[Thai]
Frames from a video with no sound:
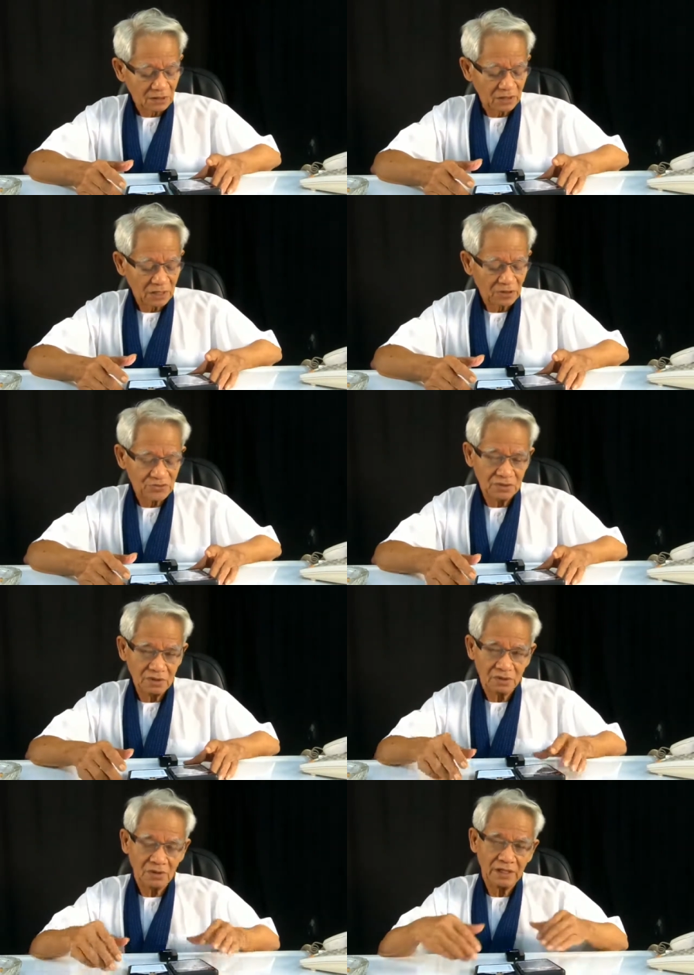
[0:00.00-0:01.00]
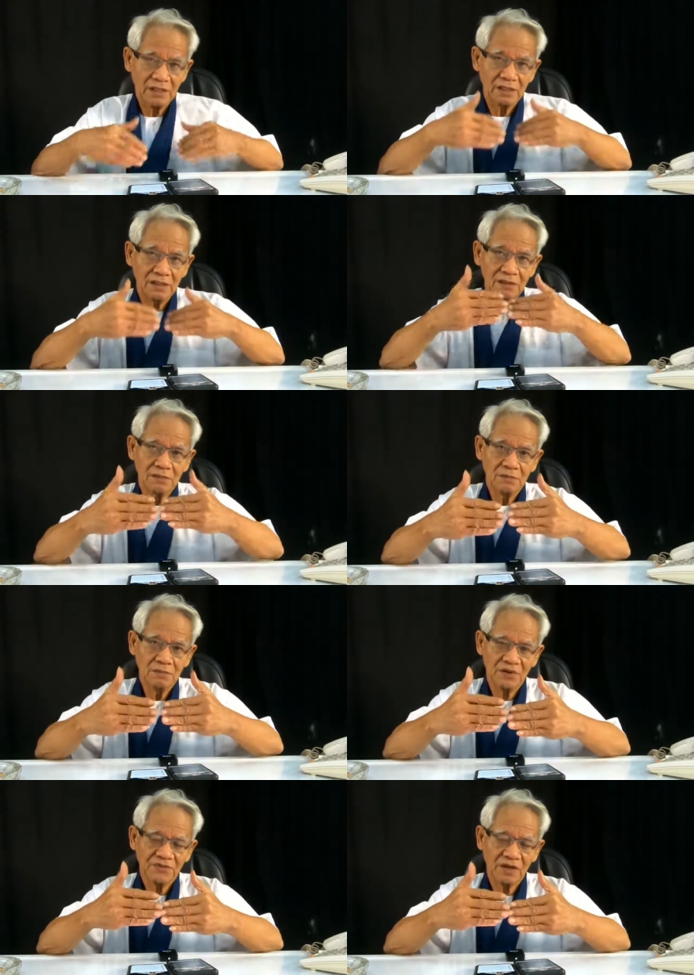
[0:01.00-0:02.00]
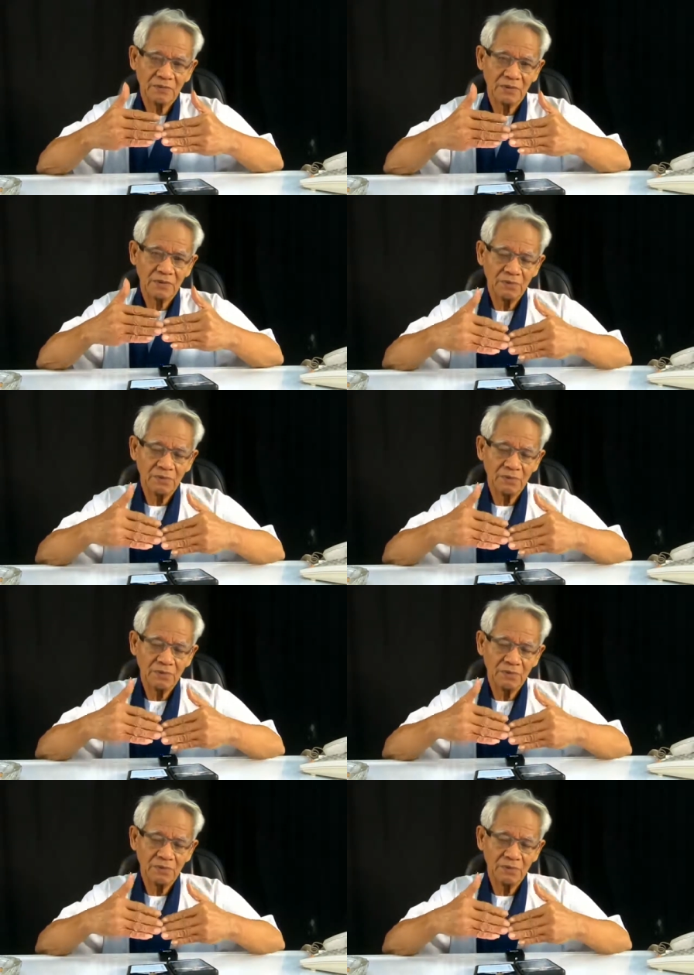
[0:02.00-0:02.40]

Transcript: ขอให้เขาขอให้ ภาษาใหม่